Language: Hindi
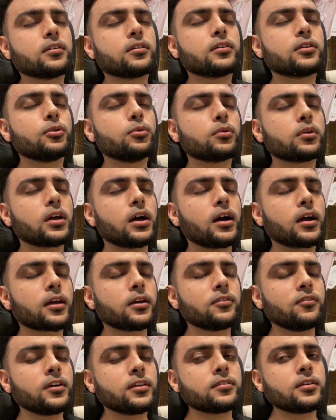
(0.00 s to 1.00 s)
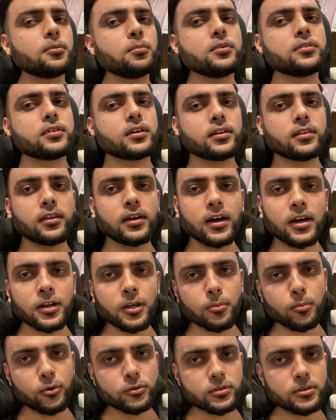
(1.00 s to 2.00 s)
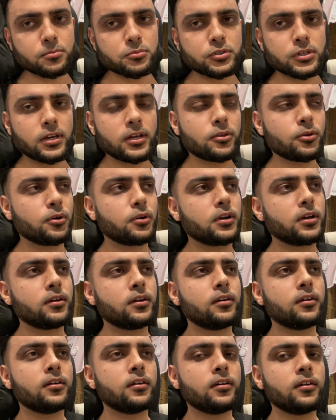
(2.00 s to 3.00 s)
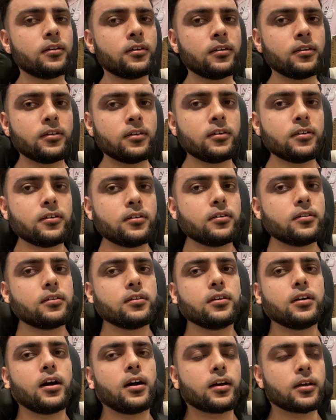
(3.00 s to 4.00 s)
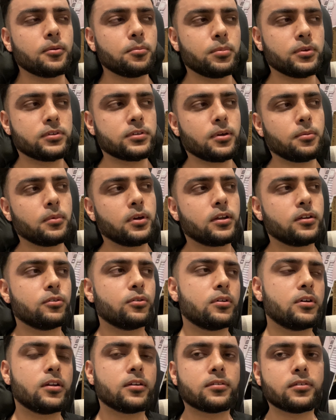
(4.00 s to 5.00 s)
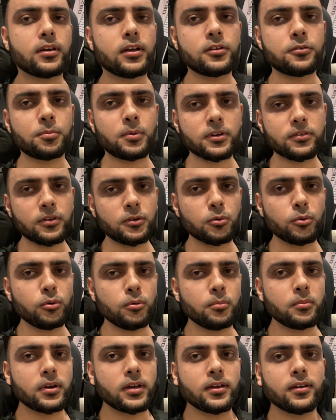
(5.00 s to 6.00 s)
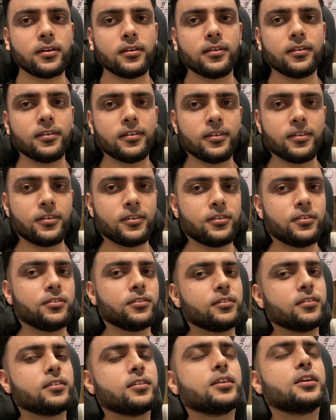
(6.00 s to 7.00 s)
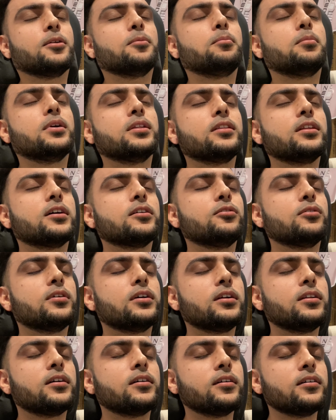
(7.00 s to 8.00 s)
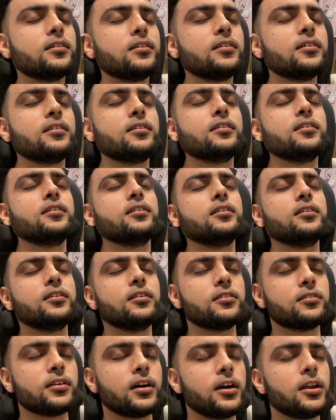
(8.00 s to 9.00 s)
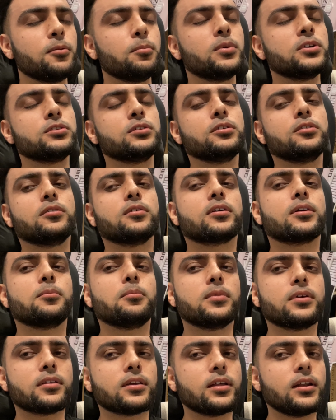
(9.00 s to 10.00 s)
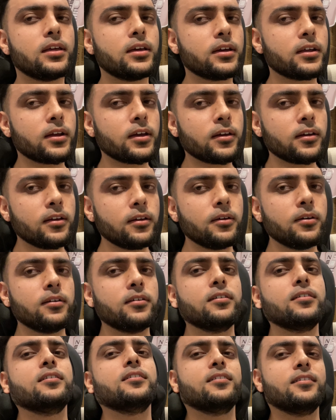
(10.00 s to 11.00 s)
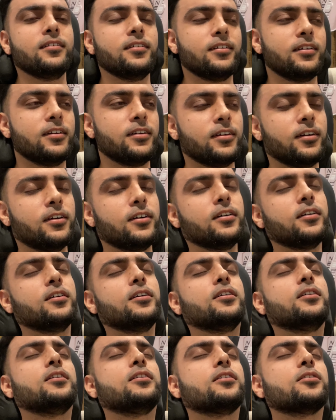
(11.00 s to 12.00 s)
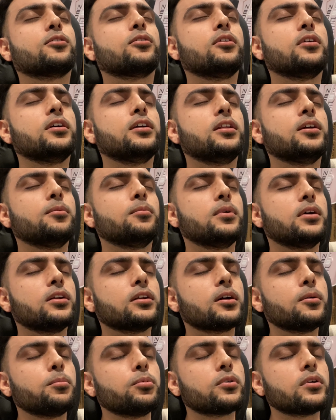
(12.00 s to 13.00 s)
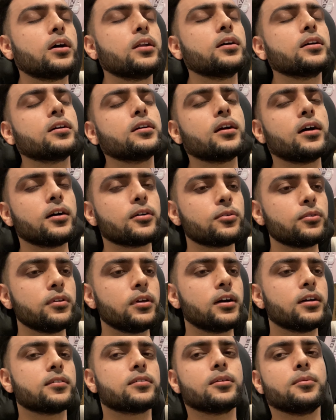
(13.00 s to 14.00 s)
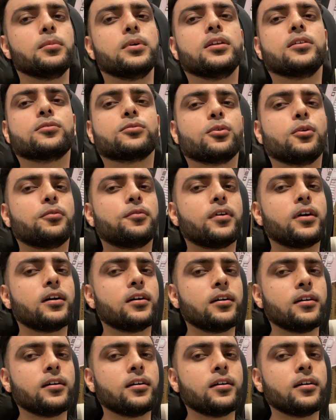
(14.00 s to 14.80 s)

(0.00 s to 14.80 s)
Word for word: क्योंकि आगे वैसे भी सर्दियाँ आ रही है मौसम चेंज हो रहा है ये आगे पीछे मेरे जो है ना सेल्स पर्सन घूम रहे हैं ये बंदा जो है ना सारी मशीनों के मज़े ले रहे हैं कोई नहीं मैं इनका पुराना ग्राहक हूँ यहाँ से मैंने सोफ़ा